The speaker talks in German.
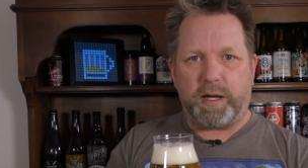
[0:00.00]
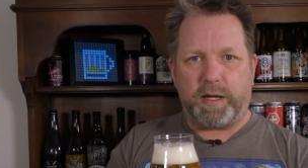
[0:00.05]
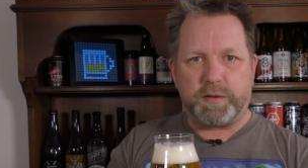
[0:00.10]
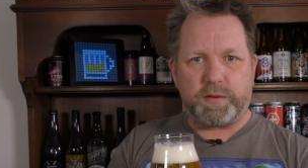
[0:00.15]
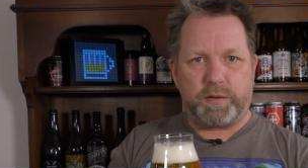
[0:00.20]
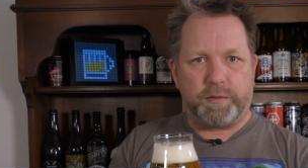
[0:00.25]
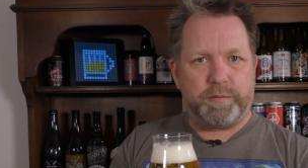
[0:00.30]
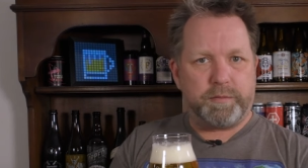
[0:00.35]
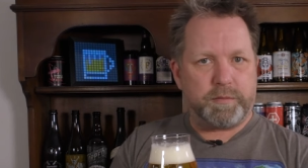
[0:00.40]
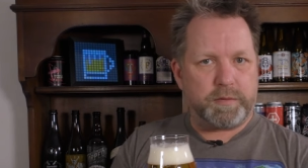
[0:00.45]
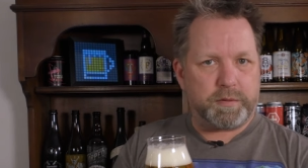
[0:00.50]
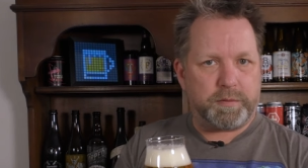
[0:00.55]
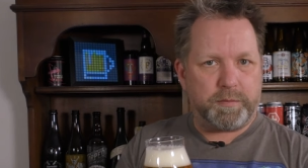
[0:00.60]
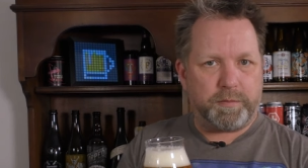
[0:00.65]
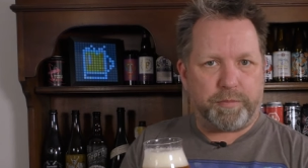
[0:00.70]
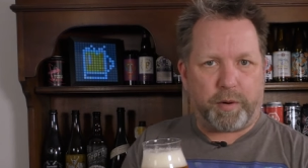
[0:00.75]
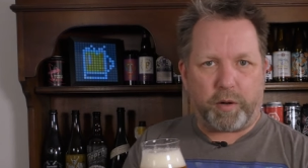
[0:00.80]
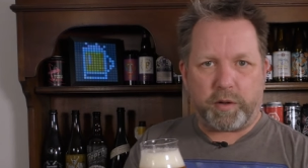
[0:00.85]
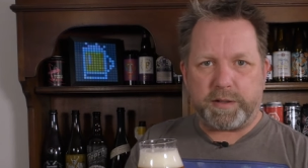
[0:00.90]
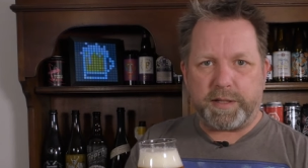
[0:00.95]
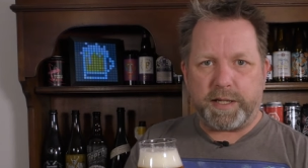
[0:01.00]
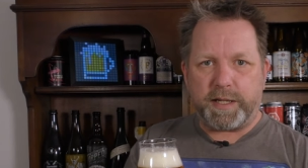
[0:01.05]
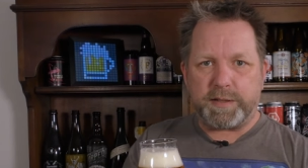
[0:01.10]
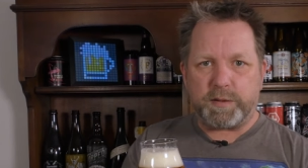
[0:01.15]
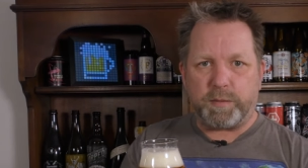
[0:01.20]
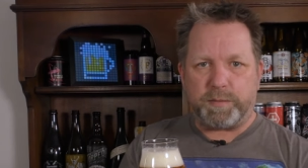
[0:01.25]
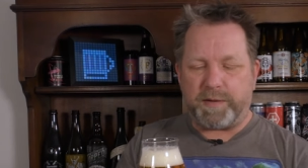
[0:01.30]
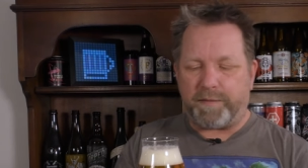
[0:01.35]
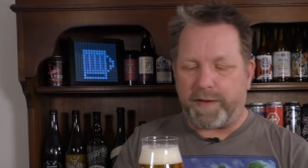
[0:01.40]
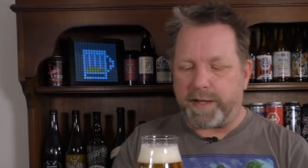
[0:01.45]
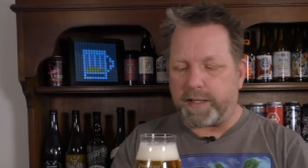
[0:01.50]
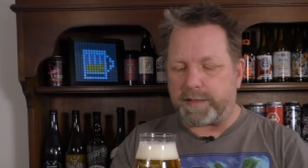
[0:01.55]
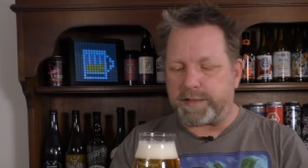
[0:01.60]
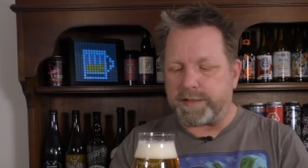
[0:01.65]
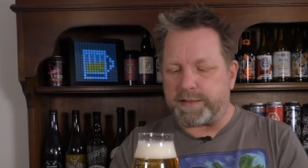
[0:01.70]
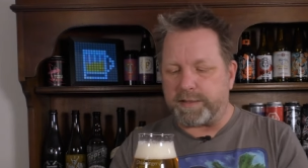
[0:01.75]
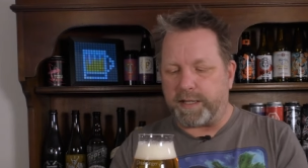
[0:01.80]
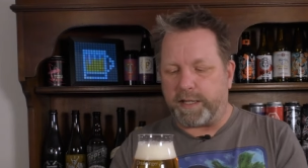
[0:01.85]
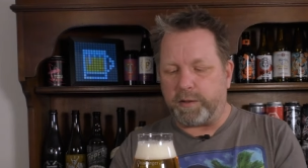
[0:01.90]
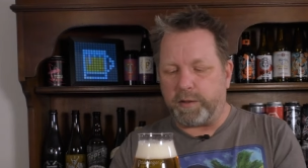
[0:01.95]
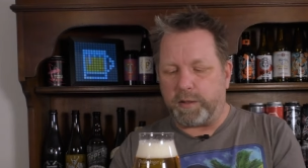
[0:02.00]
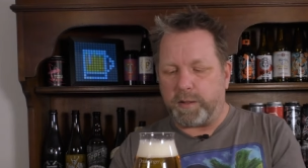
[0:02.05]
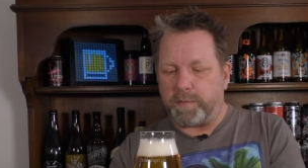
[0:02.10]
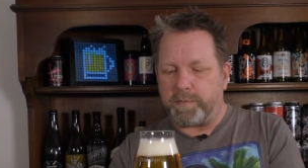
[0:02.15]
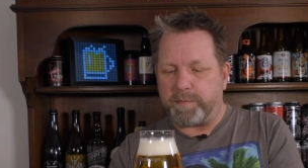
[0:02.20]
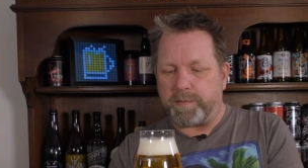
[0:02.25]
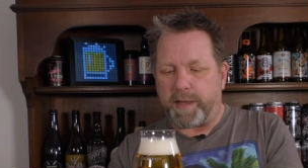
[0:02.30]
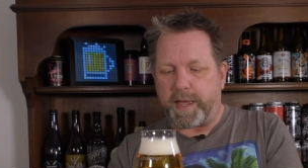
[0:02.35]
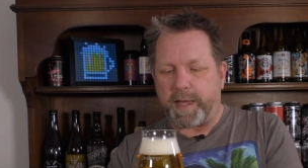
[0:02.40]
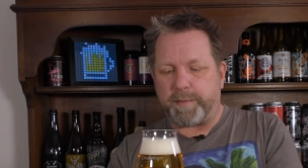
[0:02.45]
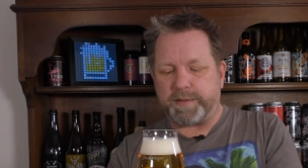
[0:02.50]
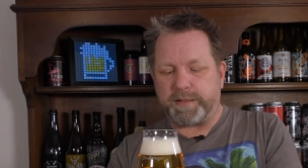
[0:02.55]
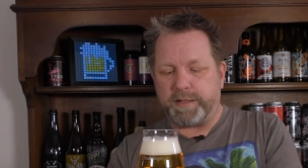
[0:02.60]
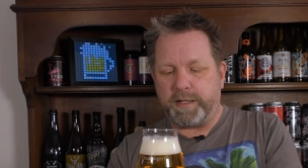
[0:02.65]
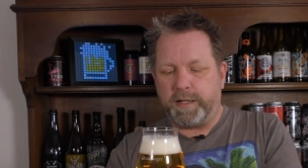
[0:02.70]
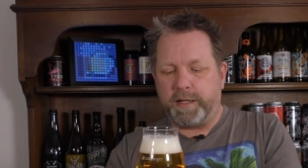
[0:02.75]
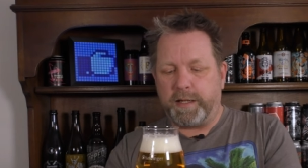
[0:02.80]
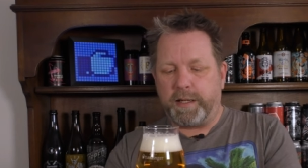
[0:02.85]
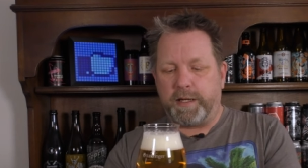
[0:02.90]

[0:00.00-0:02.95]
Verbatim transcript: so, einen, so, einen, Bock, der so um die Weihnachtszeit oder im Herbst,